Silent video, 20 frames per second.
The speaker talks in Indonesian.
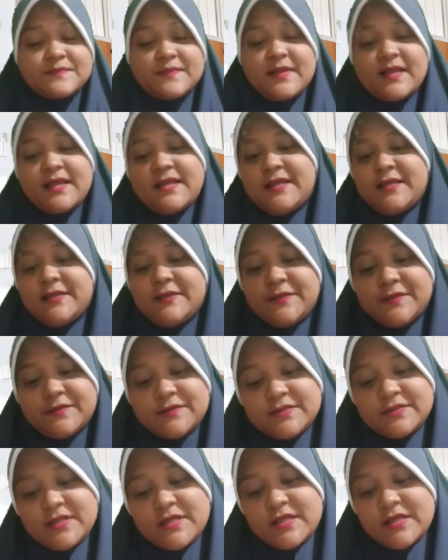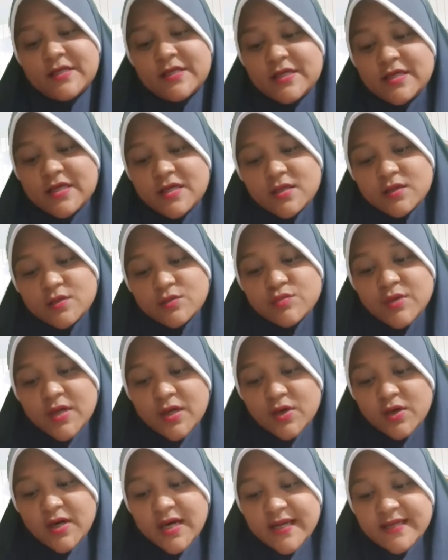kayak gitu
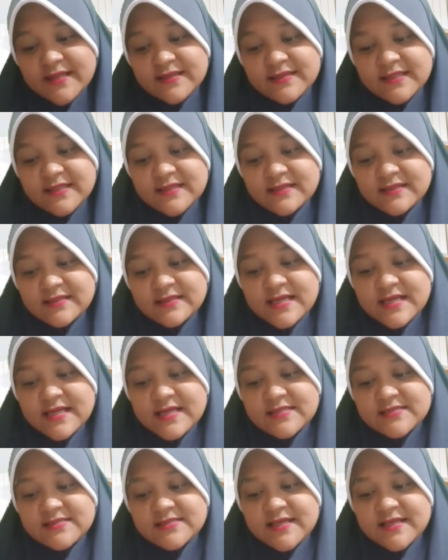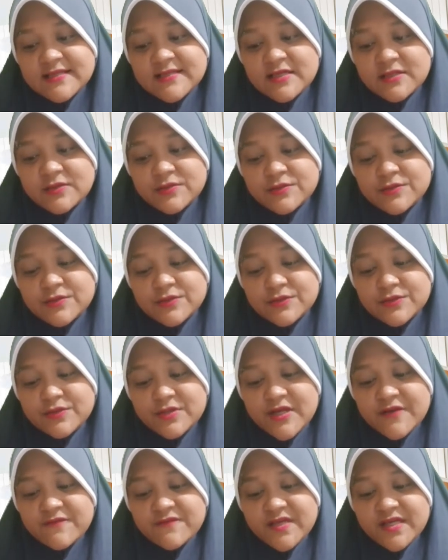baro'aitana
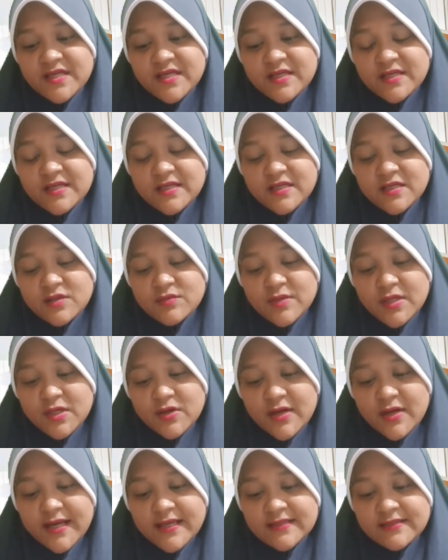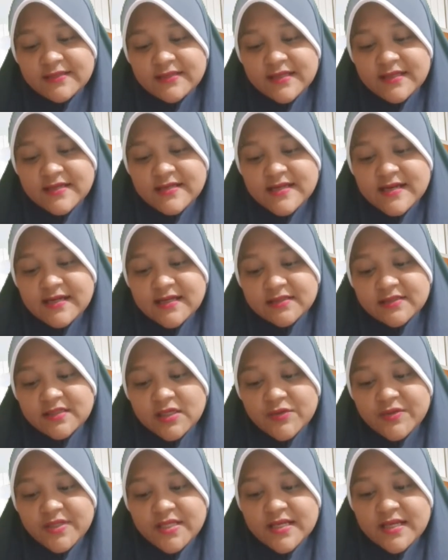sayadahuluna fi aita dan
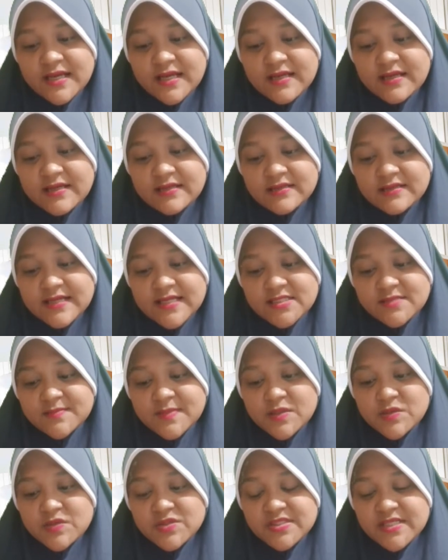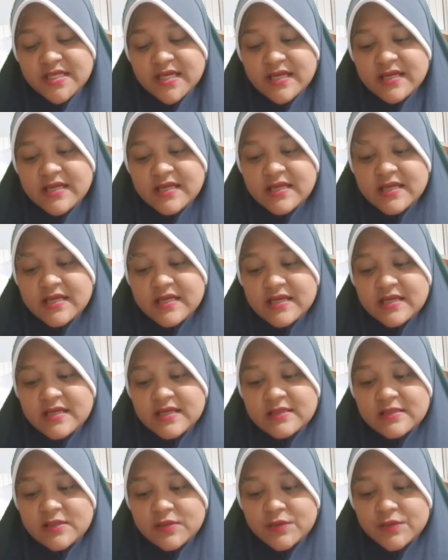ketahuilah nas manusia
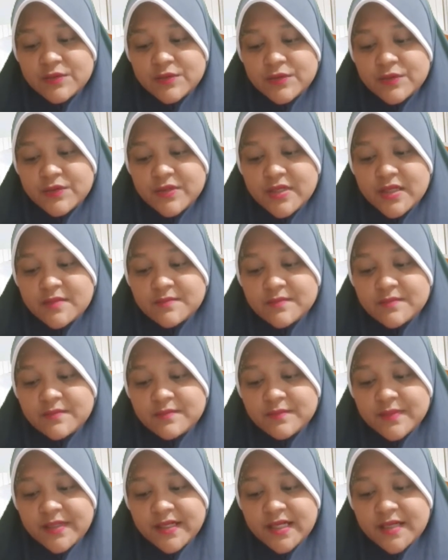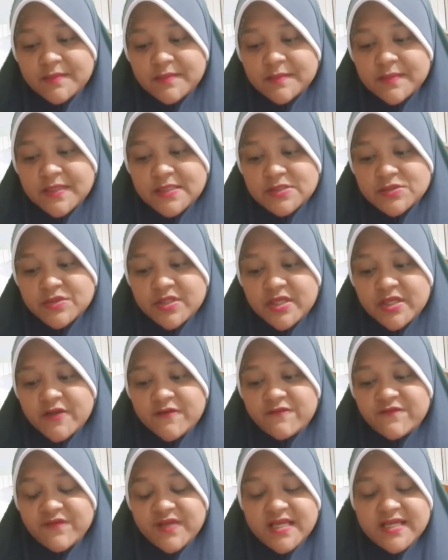yadahuluna mereka memasuki
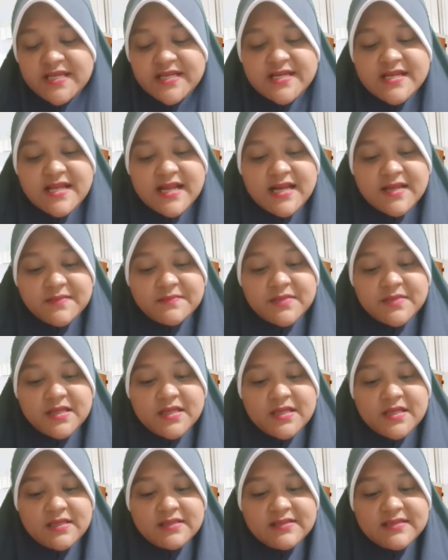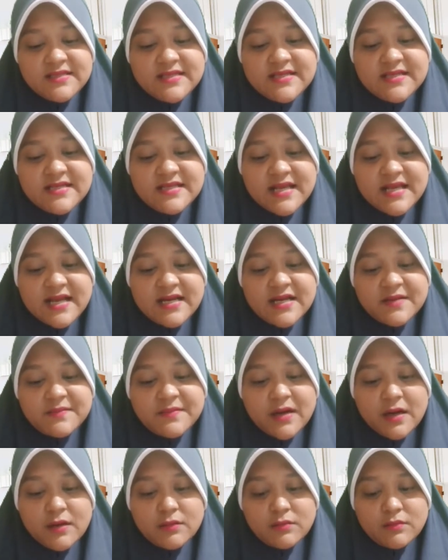fi di dalam dini
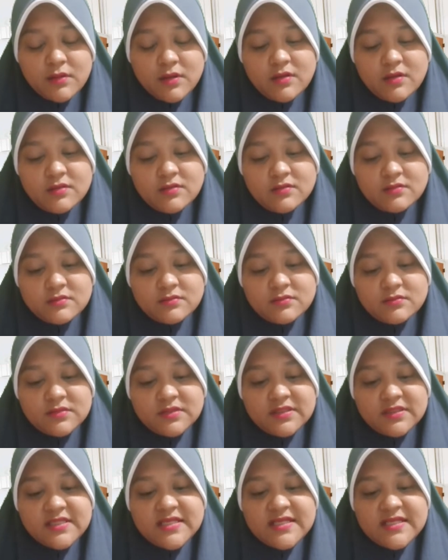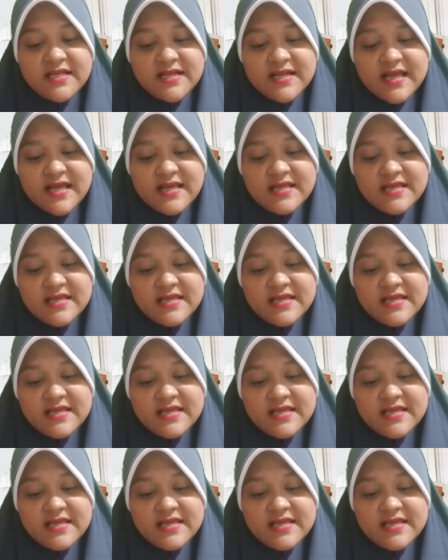agama Allah dinilah